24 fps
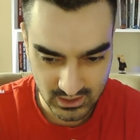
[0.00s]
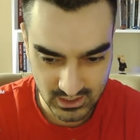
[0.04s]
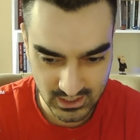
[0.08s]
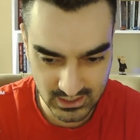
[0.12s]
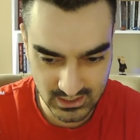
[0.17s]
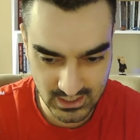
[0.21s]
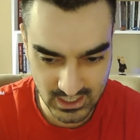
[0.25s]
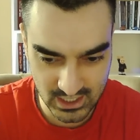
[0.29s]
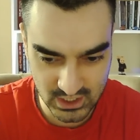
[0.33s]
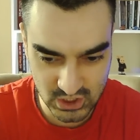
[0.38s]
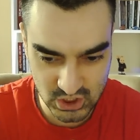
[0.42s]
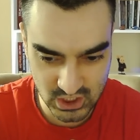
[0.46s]

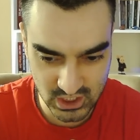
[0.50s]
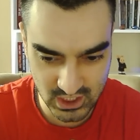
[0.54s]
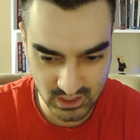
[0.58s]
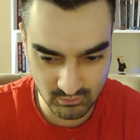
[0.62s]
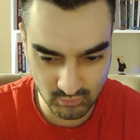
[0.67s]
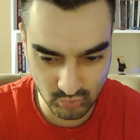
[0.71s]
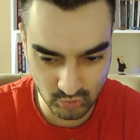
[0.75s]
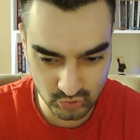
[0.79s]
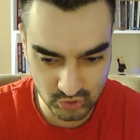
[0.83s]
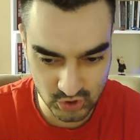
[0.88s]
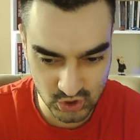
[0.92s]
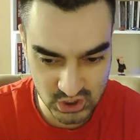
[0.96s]
enerjiyi,
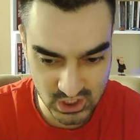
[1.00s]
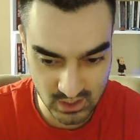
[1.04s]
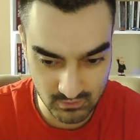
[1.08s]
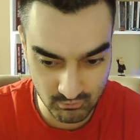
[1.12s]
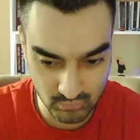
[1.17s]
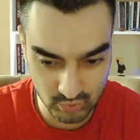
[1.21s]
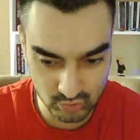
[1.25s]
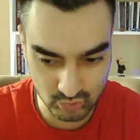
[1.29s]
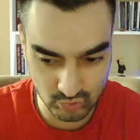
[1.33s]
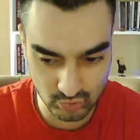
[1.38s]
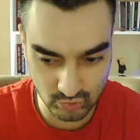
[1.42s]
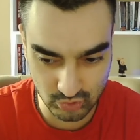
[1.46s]
muhteşem
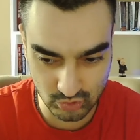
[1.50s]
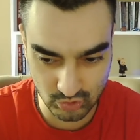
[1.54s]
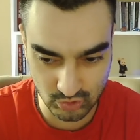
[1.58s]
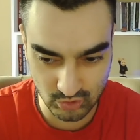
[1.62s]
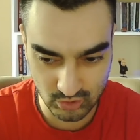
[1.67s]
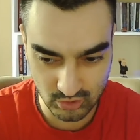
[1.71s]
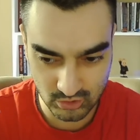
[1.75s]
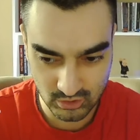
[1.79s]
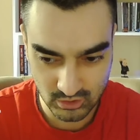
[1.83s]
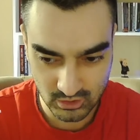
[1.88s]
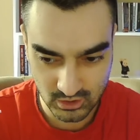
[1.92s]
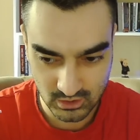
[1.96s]

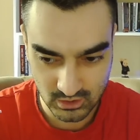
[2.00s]
mutluluğu